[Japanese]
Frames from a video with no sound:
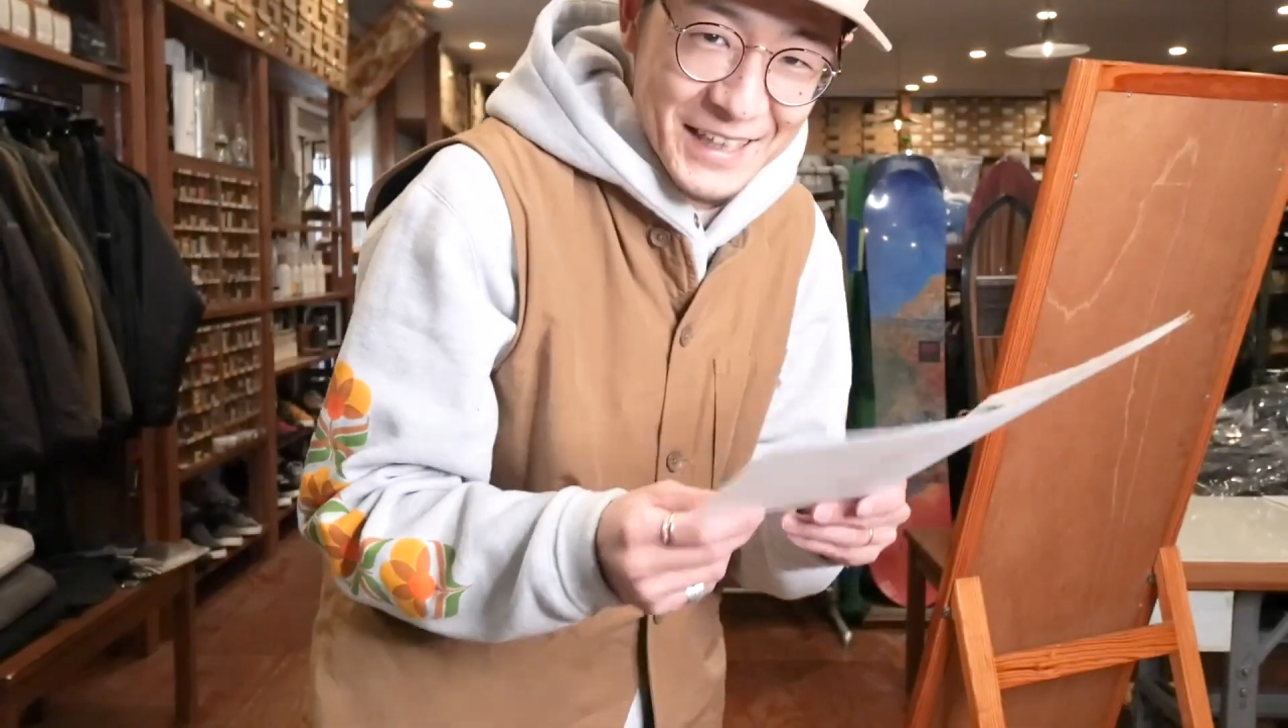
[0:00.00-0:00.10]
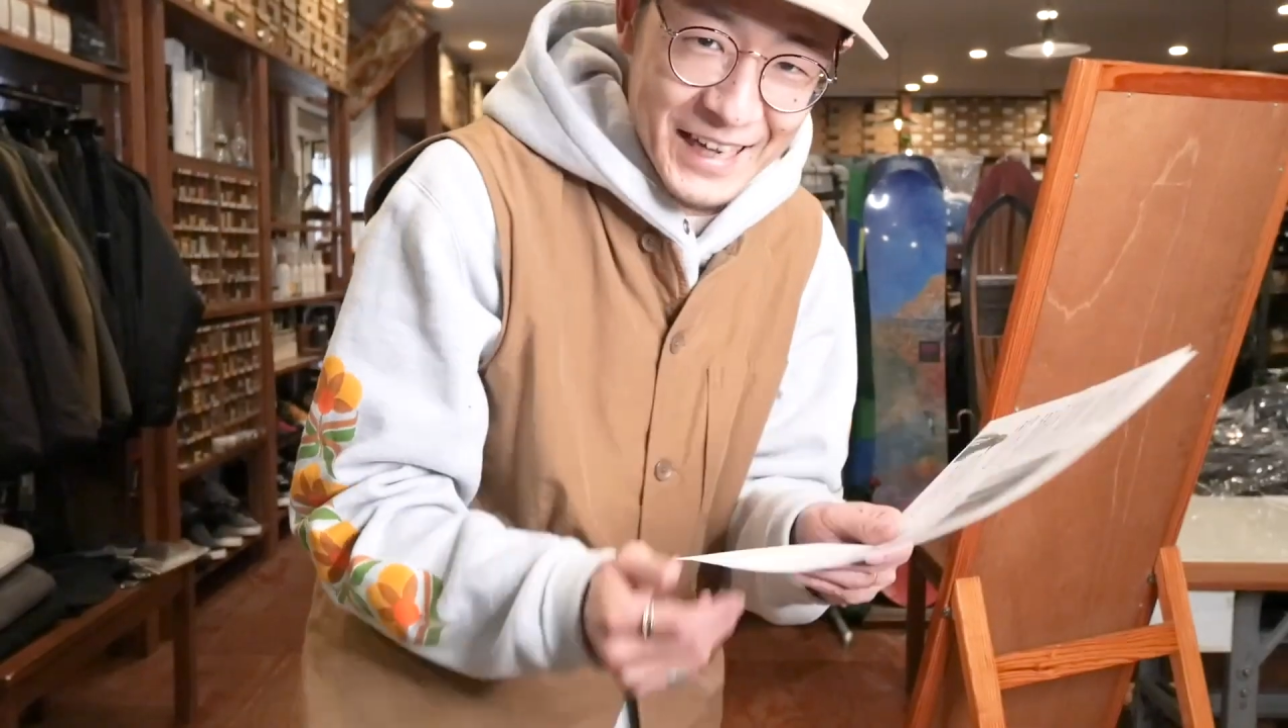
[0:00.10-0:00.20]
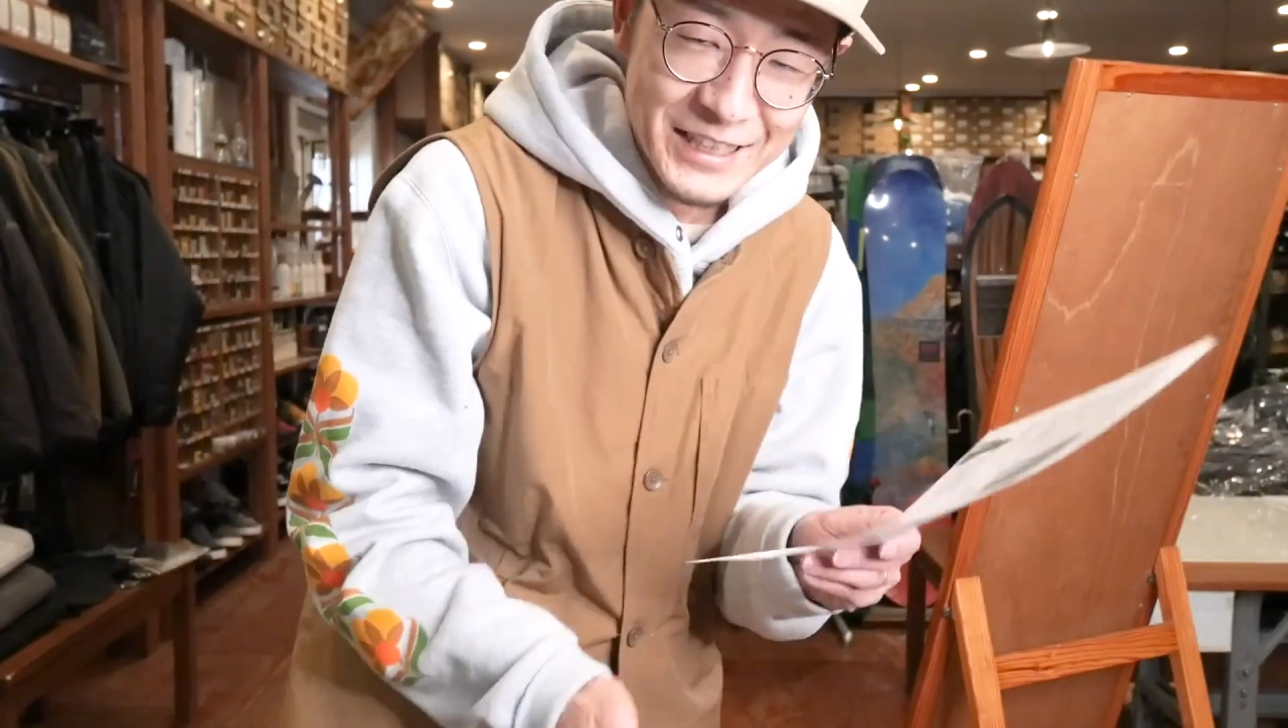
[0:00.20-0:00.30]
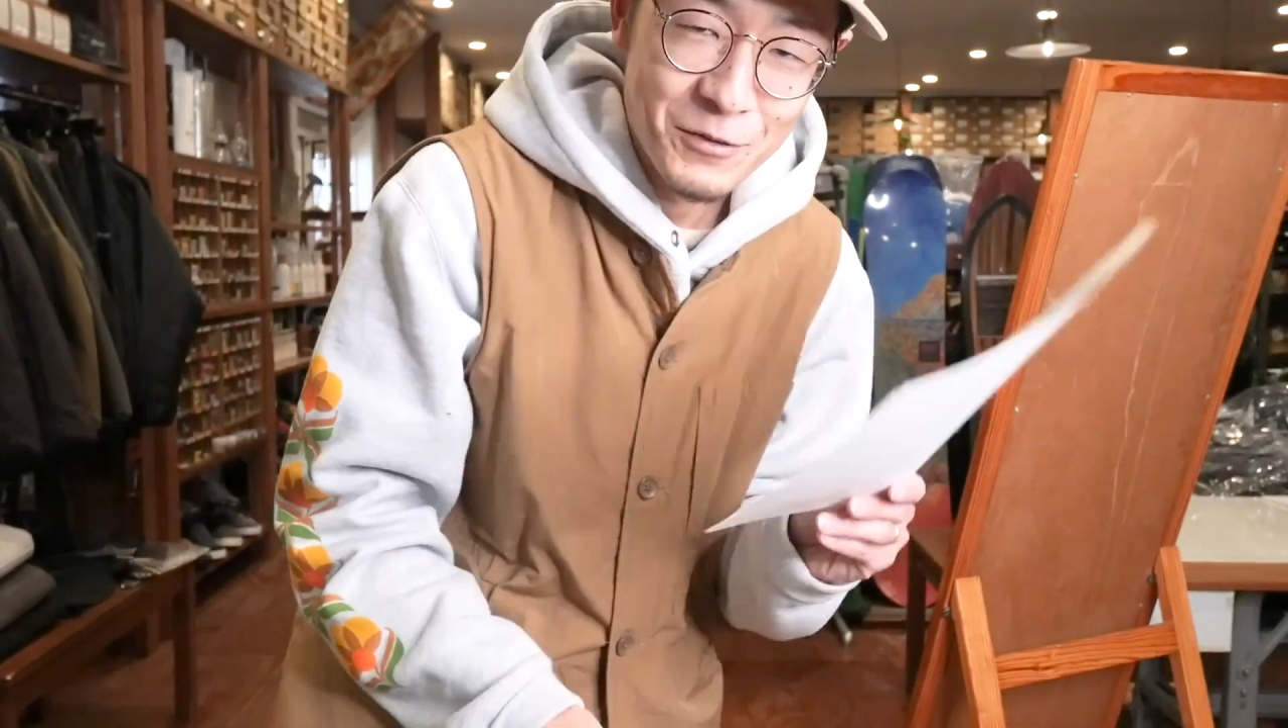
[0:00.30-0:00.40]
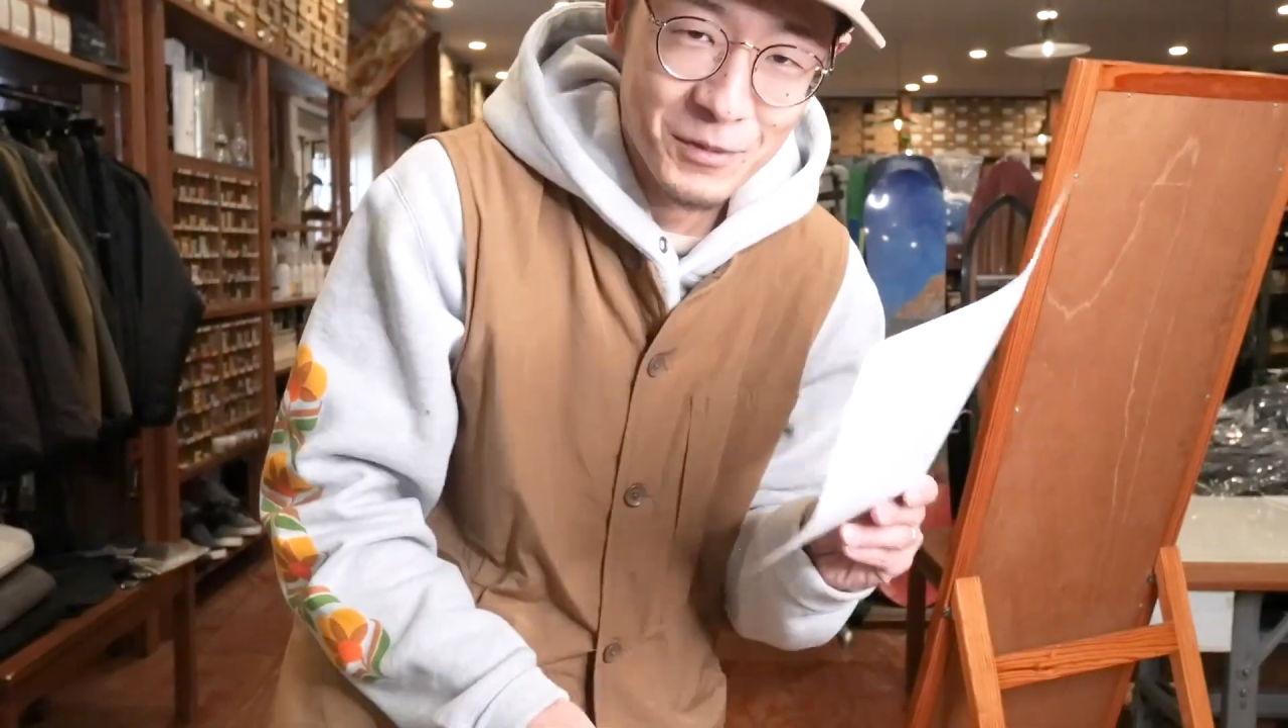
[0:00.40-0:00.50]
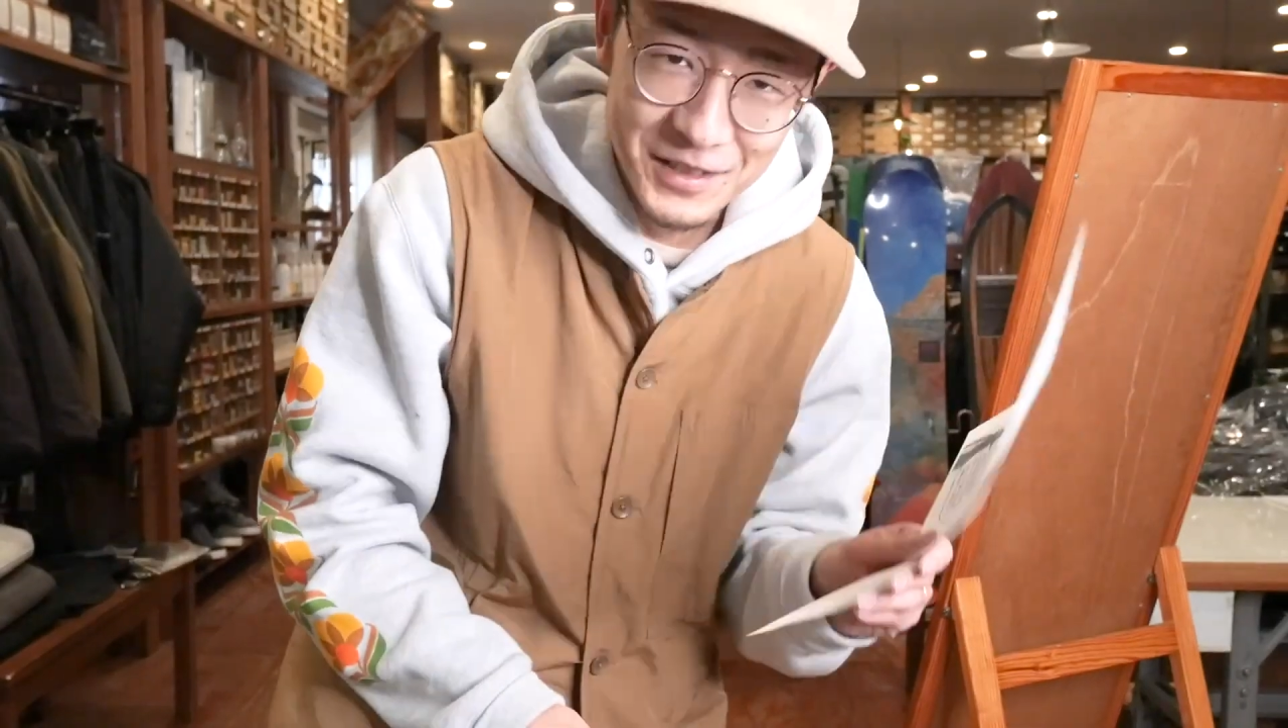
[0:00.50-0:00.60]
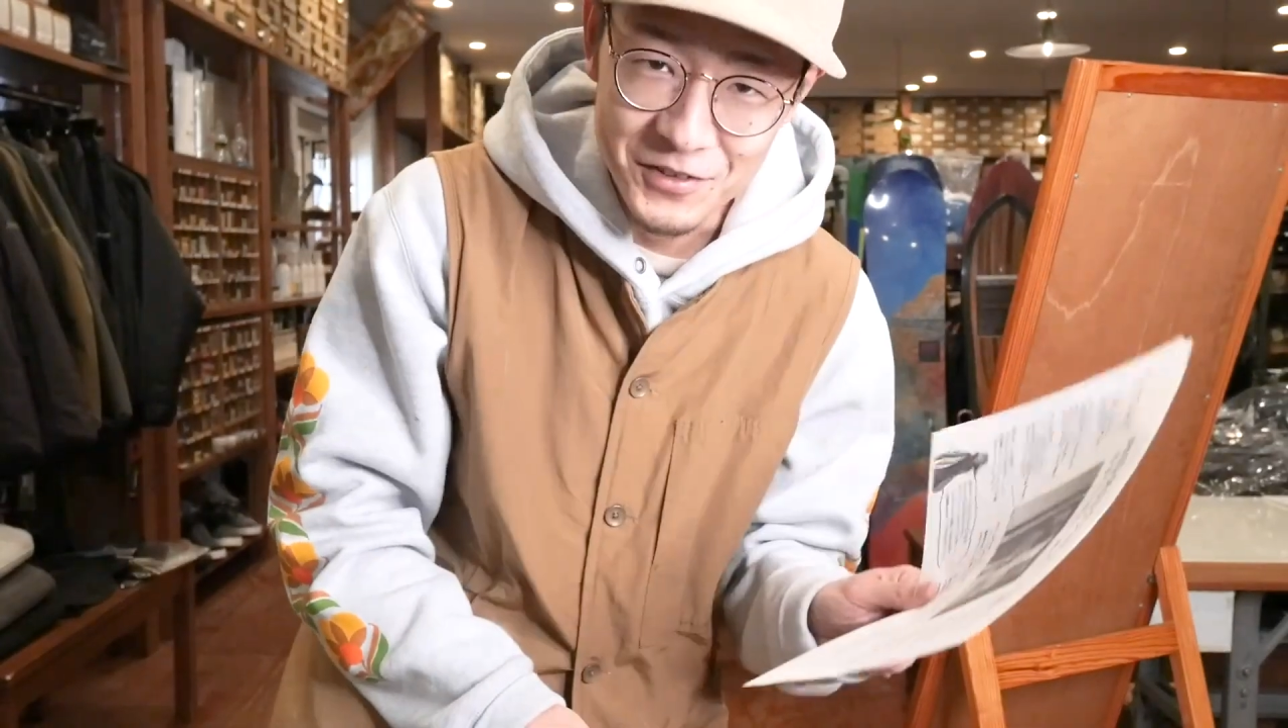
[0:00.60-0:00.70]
書いてみ